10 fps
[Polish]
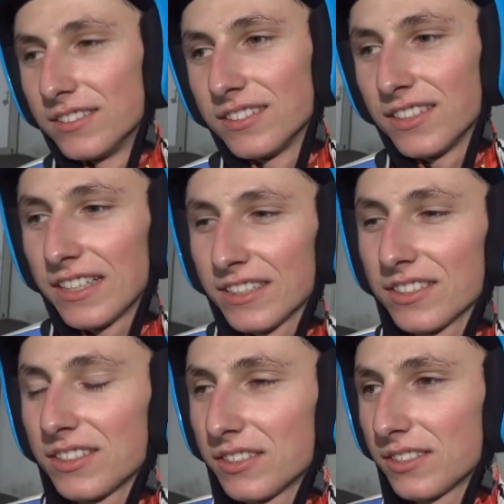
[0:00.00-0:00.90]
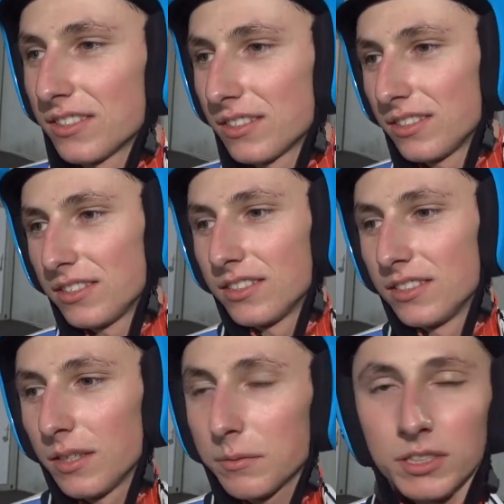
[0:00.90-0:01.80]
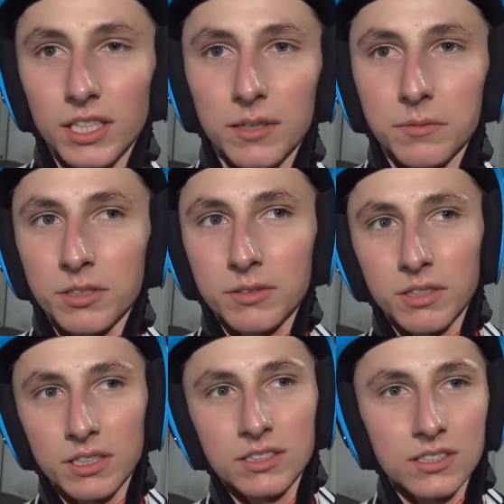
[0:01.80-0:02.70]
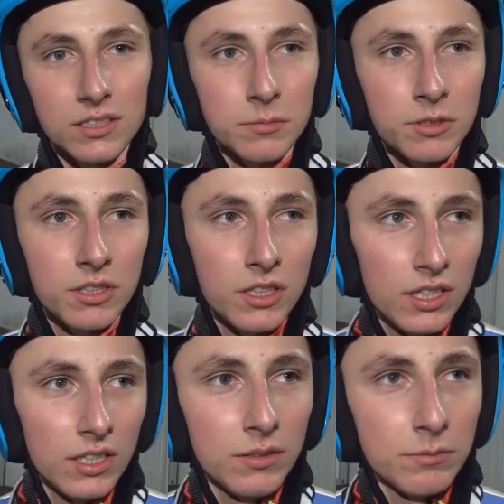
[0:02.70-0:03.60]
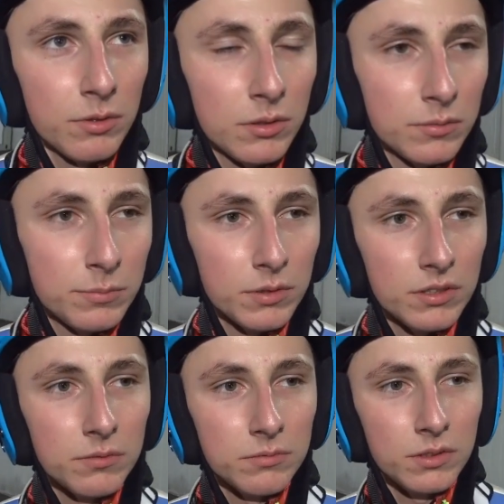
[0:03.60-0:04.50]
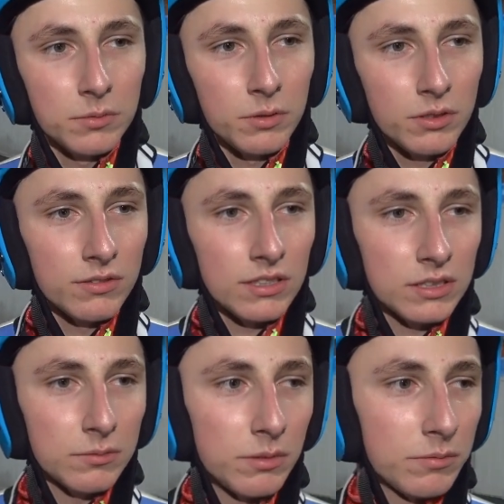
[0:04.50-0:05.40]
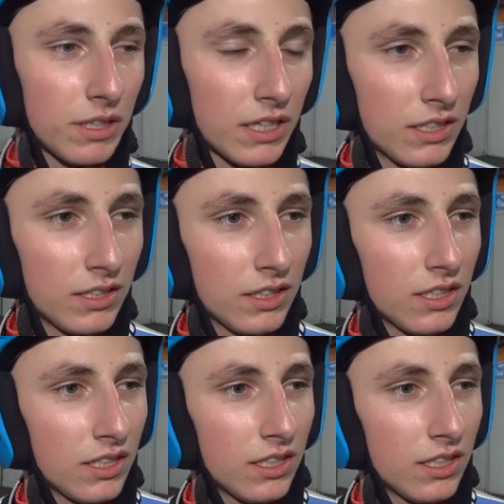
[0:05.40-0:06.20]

Nie no, nie myślałem o tym tak szczerze, bo, bo po tym Innsbrucku właśnie byłem taki